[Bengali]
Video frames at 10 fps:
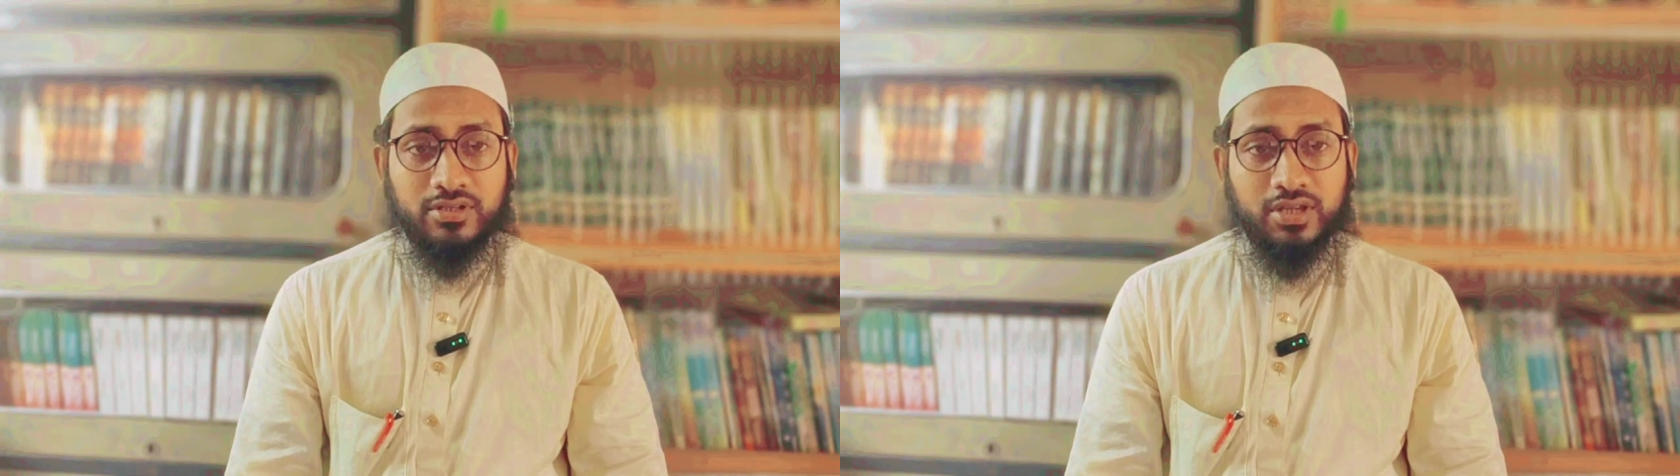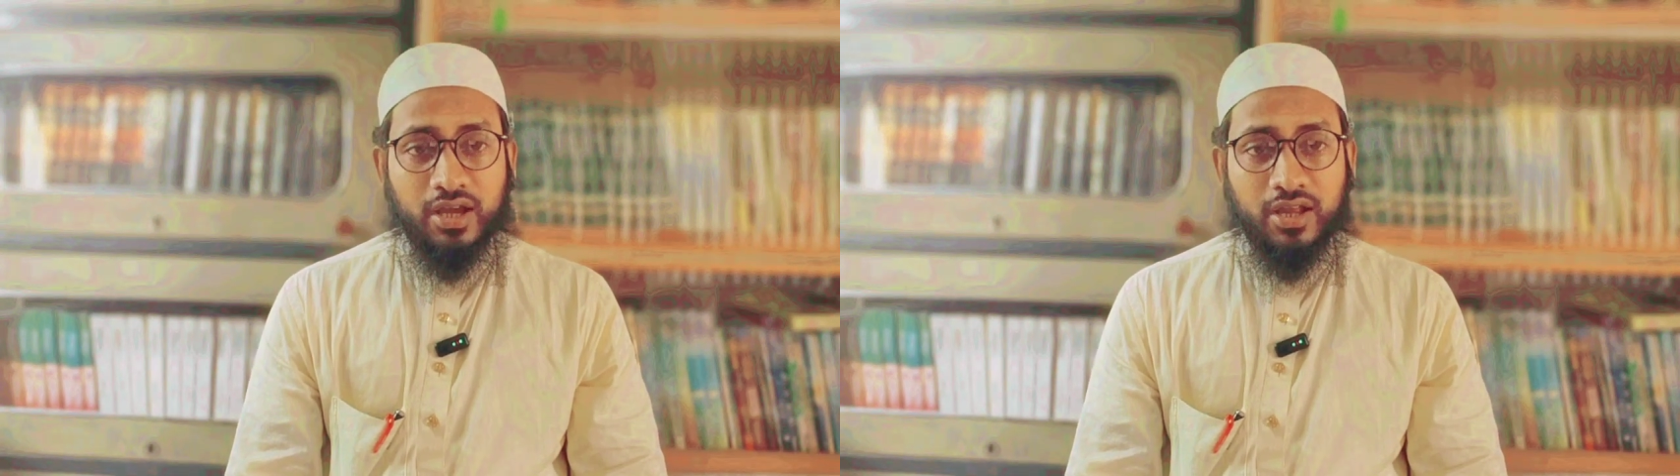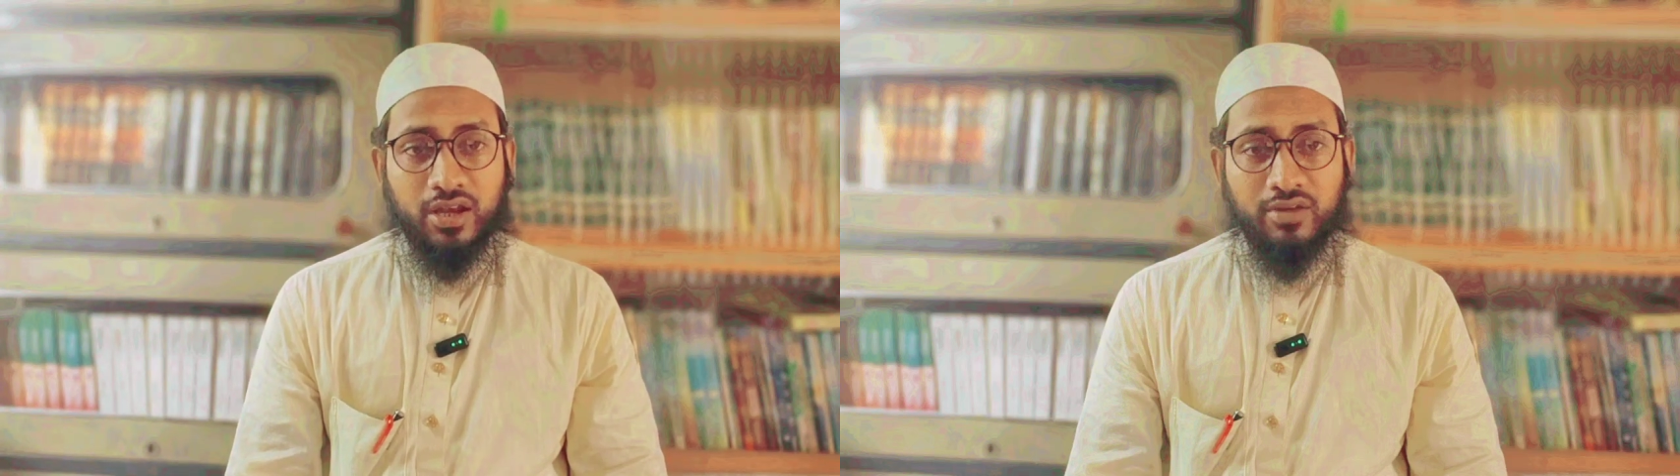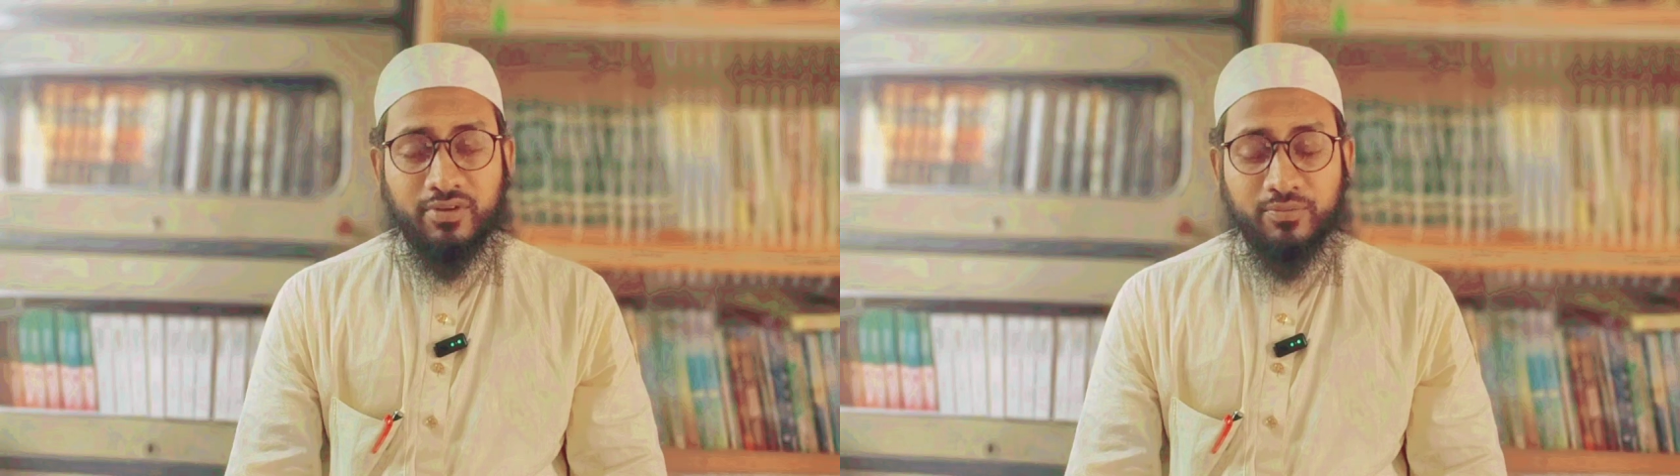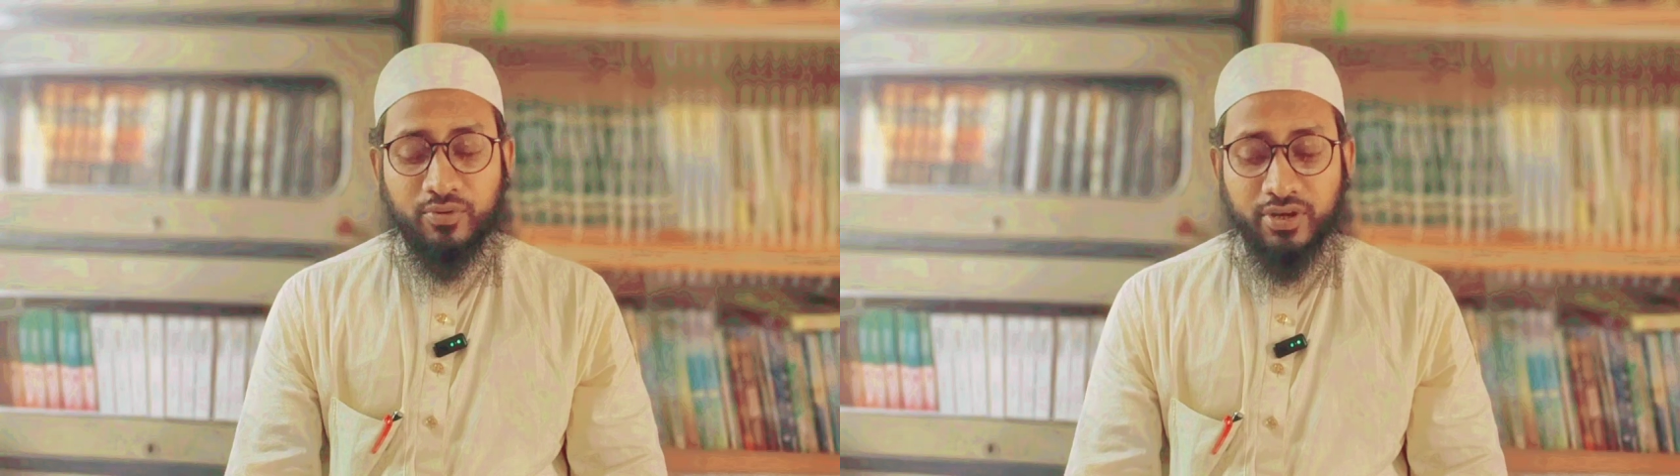
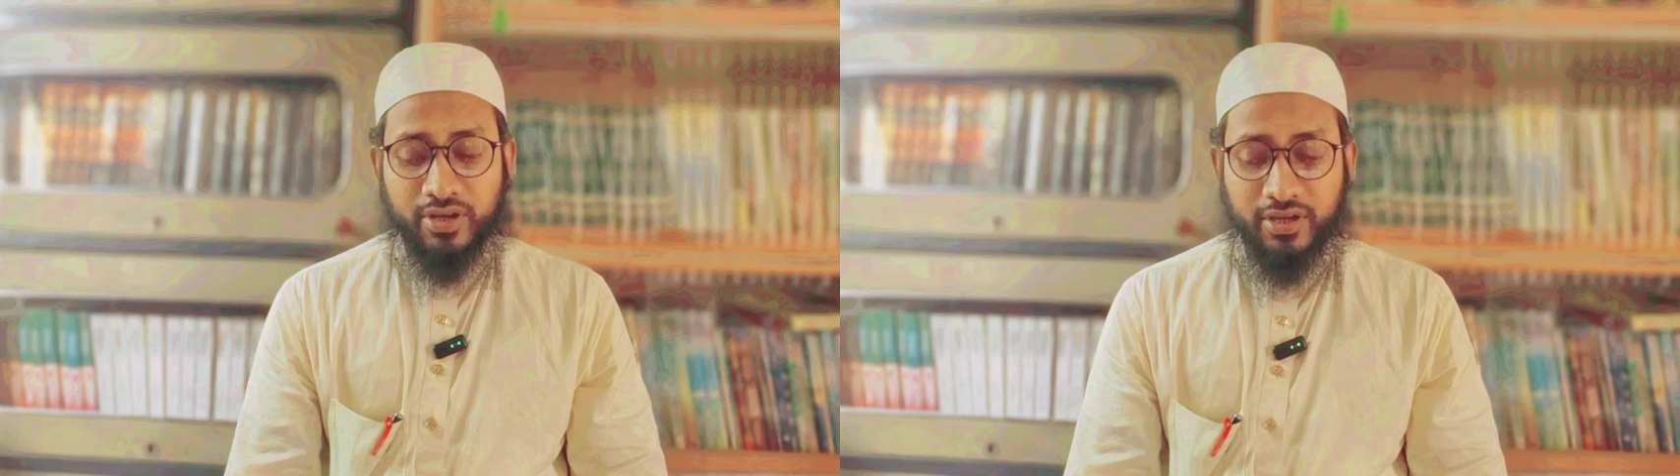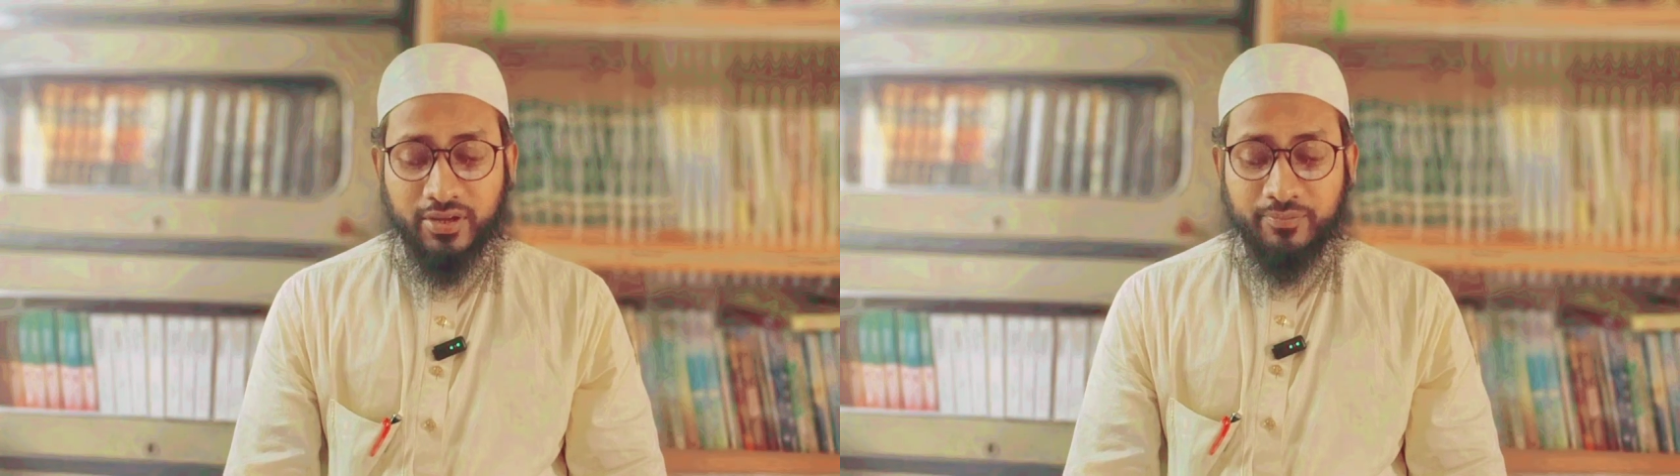জাহান্নামের পক্ষে